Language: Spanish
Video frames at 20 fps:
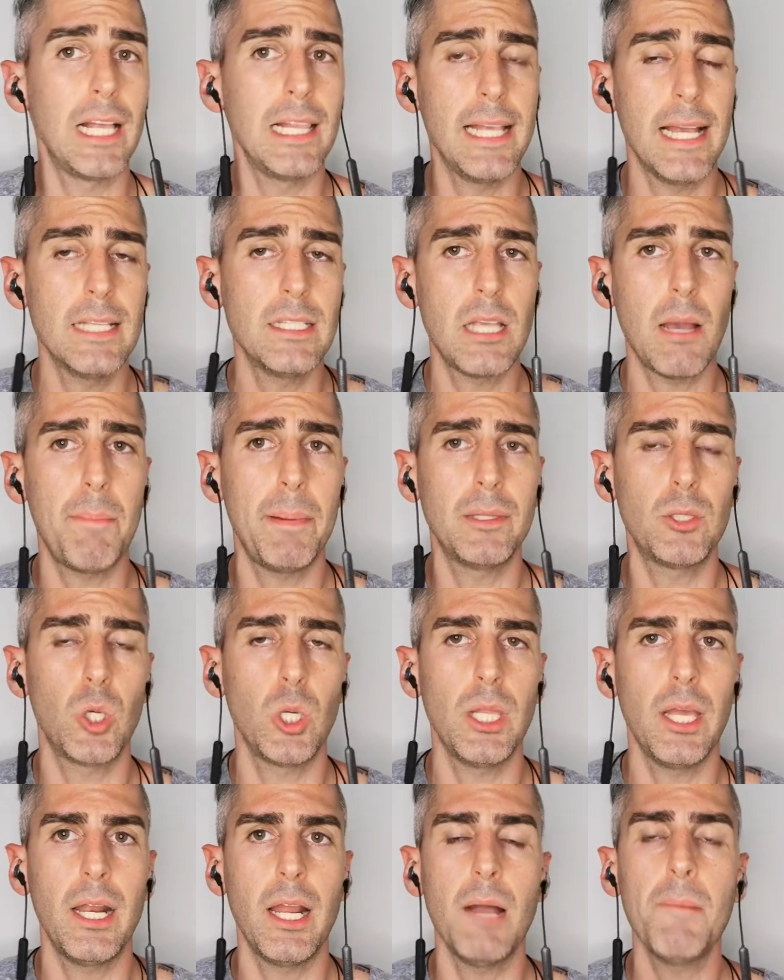Alianza
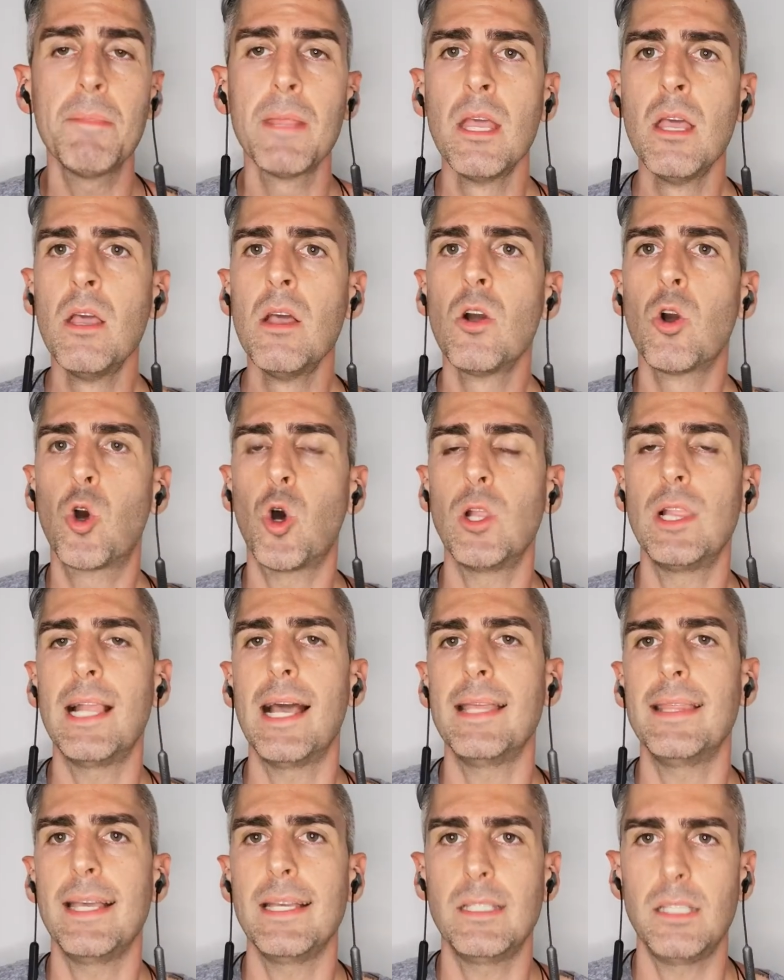Petrolera con
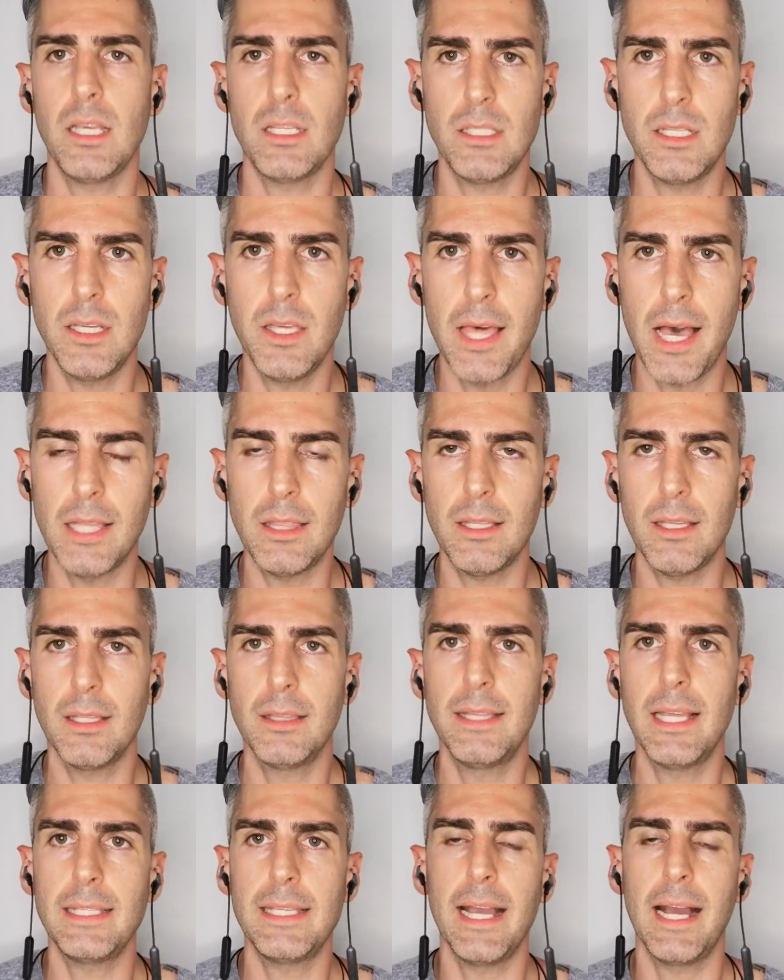la necesidad
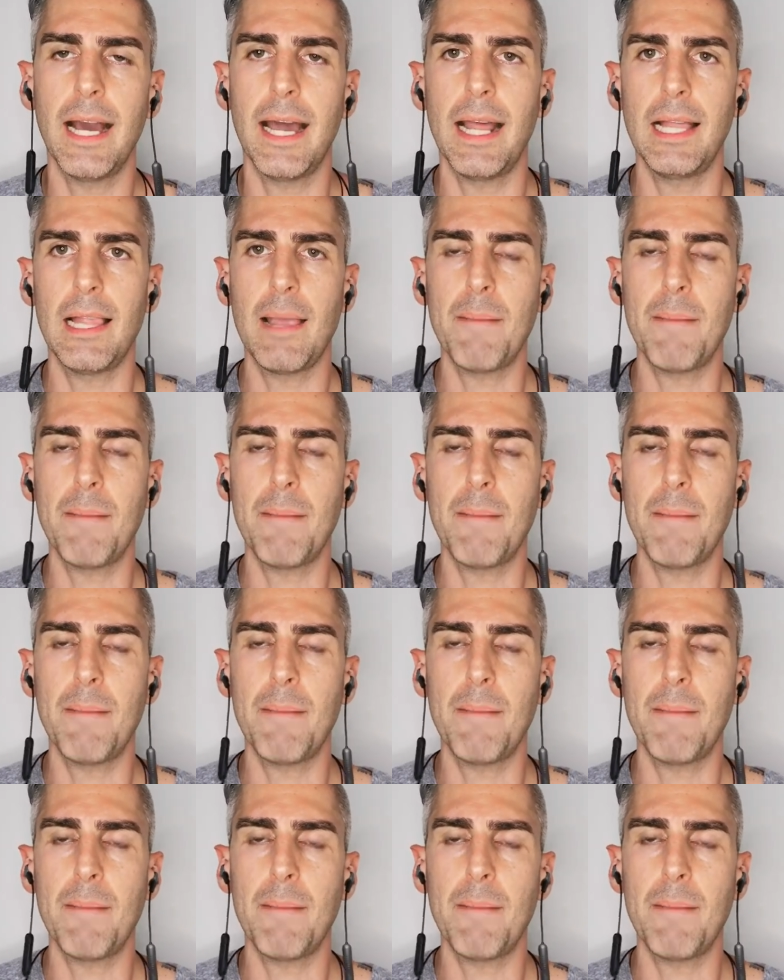de llegar